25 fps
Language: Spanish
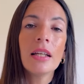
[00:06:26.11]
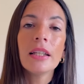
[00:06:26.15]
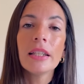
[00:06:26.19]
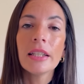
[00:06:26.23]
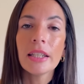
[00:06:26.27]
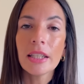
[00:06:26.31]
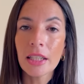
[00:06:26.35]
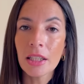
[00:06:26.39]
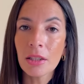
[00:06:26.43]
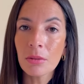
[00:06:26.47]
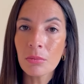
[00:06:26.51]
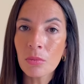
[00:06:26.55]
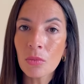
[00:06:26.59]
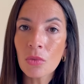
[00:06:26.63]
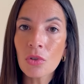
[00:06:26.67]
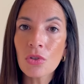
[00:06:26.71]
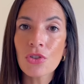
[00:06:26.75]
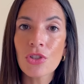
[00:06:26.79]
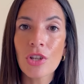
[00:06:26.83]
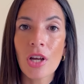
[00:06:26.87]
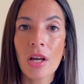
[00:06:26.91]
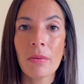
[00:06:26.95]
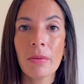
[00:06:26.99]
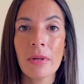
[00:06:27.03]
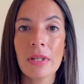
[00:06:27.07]
y
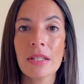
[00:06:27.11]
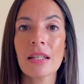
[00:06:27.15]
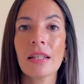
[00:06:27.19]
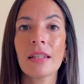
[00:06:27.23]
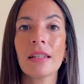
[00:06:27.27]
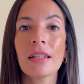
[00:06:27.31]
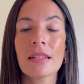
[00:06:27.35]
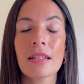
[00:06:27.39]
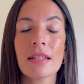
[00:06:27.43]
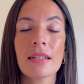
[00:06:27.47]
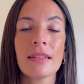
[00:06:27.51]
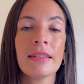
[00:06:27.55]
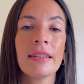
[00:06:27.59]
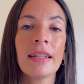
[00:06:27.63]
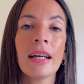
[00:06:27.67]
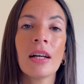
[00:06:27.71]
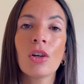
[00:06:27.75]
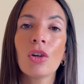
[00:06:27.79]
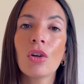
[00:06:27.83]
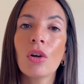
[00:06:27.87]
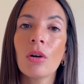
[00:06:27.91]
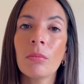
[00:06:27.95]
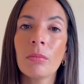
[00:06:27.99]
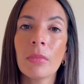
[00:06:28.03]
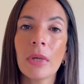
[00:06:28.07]
muchas veces necesitan
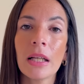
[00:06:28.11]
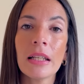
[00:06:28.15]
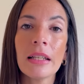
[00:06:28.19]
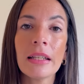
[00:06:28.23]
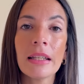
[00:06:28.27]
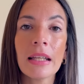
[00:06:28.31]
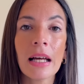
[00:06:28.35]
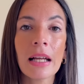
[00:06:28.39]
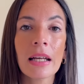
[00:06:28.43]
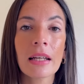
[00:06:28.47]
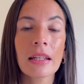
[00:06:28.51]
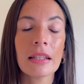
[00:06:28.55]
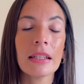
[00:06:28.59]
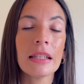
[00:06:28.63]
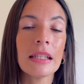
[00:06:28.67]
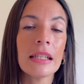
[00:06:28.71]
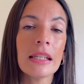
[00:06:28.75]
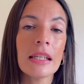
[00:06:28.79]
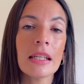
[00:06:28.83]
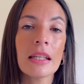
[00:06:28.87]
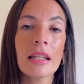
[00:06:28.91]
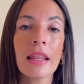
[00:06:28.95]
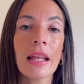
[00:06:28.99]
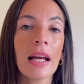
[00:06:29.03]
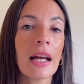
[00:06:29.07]
convalidar y
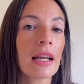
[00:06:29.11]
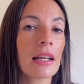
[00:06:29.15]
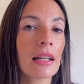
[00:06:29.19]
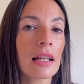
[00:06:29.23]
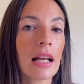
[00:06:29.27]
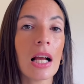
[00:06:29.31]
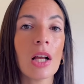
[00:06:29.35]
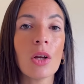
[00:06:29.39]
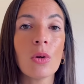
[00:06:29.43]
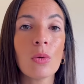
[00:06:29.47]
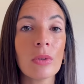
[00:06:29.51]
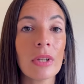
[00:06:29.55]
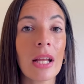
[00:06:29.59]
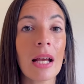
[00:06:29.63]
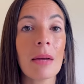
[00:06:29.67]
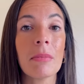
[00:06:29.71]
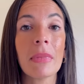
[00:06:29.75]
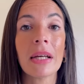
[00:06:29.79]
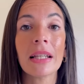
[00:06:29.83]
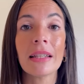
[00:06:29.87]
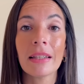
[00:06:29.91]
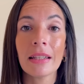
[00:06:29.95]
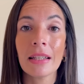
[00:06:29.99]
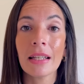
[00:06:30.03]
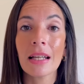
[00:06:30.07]
dar algunas
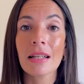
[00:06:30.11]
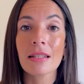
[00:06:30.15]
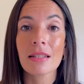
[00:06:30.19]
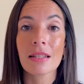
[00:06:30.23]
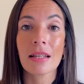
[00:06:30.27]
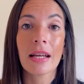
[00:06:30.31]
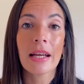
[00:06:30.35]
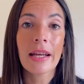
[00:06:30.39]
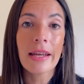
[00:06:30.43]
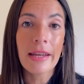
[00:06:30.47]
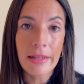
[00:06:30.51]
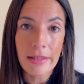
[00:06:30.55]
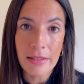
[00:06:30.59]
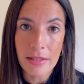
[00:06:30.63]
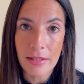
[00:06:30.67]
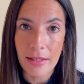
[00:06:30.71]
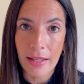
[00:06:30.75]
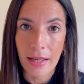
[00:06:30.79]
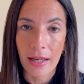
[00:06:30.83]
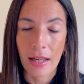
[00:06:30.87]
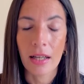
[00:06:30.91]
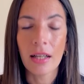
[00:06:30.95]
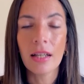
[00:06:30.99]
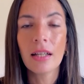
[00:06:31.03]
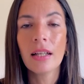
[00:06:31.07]
materias extra.